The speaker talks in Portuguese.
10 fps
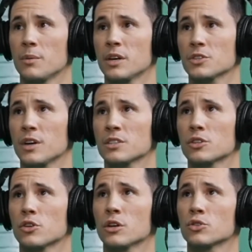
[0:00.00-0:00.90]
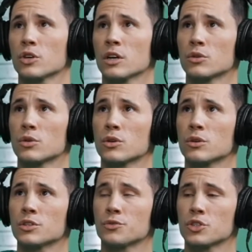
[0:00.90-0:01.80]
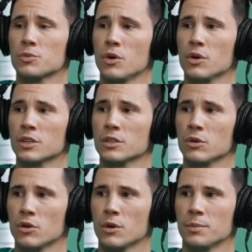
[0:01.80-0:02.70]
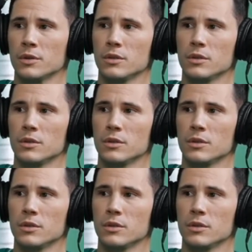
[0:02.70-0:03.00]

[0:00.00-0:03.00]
é mais fácil se tornar um jogador de futebol aqui na Europa.